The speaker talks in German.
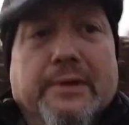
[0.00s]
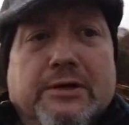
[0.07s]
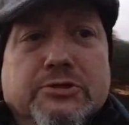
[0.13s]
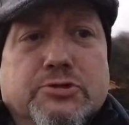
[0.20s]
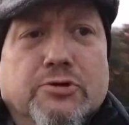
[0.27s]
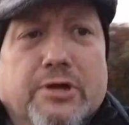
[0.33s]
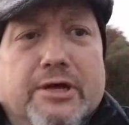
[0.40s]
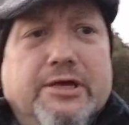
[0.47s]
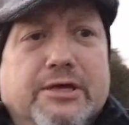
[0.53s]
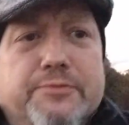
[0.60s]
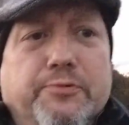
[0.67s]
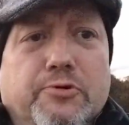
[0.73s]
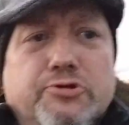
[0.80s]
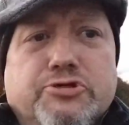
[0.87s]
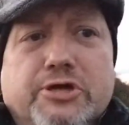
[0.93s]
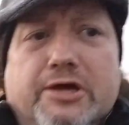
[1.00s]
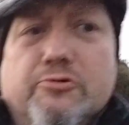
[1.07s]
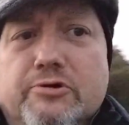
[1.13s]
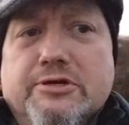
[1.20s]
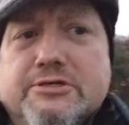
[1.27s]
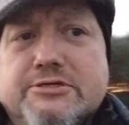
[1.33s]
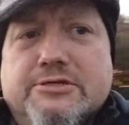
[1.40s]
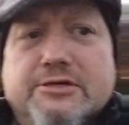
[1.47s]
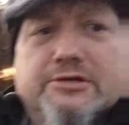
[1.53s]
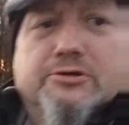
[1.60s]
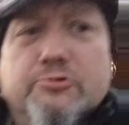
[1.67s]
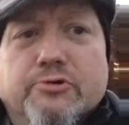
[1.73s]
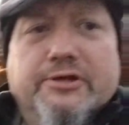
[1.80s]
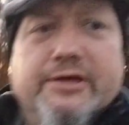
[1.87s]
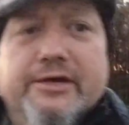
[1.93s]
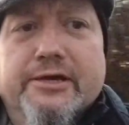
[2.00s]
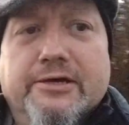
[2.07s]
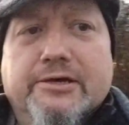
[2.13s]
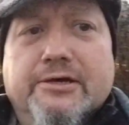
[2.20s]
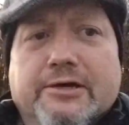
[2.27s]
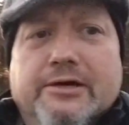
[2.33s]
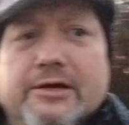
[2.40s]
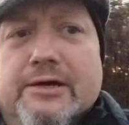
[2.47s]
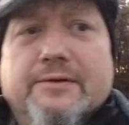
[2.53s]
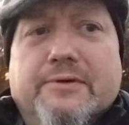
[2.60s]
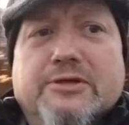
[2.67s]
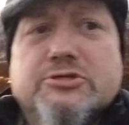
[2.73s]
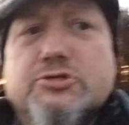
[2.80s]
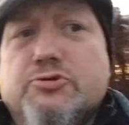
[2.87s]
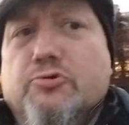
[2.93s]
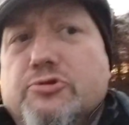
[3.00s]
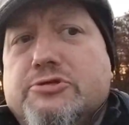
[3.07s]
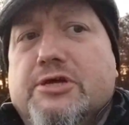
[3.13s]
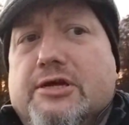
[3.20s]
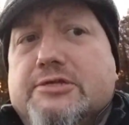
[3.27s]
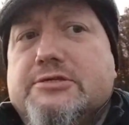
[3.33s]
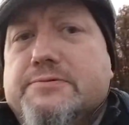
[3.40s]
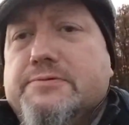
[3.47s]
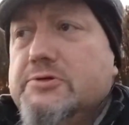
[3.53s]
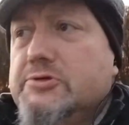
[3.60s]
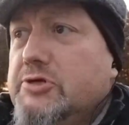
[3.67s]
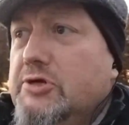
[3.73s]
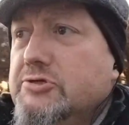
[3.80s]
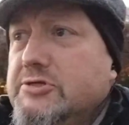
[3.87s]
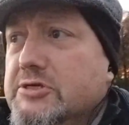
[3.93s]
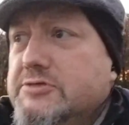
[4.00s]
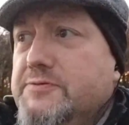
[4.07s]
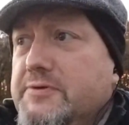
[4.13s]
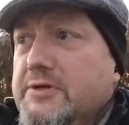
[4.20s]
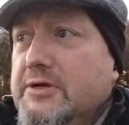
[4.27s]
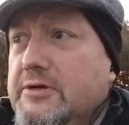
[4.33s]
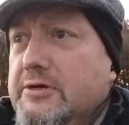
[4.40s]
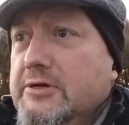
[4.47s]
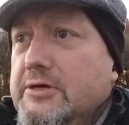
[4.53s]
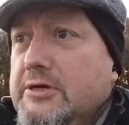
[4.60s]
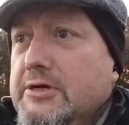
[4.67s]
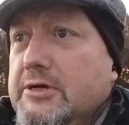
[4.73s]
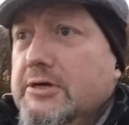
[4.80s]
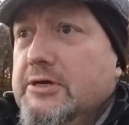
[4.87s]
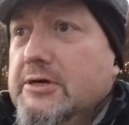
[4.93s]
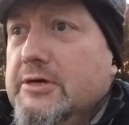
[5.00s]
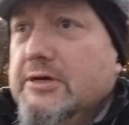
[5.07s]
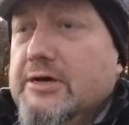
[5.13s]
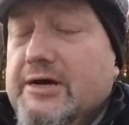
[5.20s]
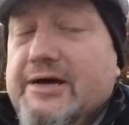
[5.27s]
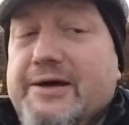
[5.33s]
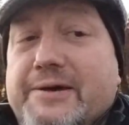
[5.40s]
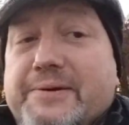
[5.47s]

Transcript: So, ich wünsche euch alles Gute. Wenn ihr gesund seid, schaut, das wieder, ah,